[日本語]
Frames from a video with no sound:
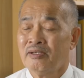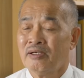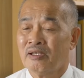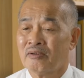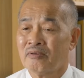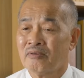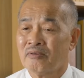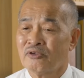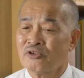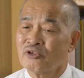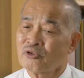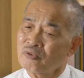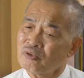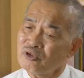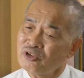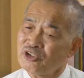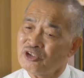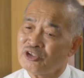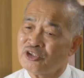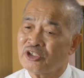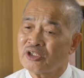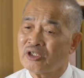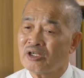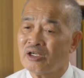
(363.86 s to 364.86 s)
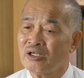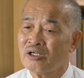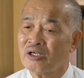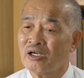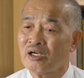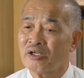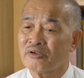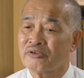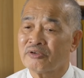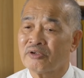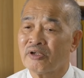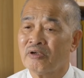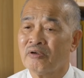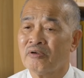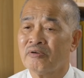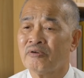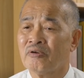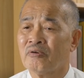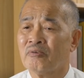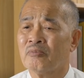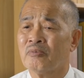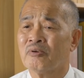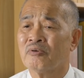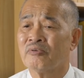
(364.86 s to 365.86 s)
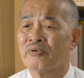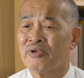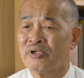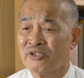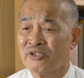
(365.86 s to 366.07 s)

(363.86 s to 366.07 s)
あの少し違いがあったように思うん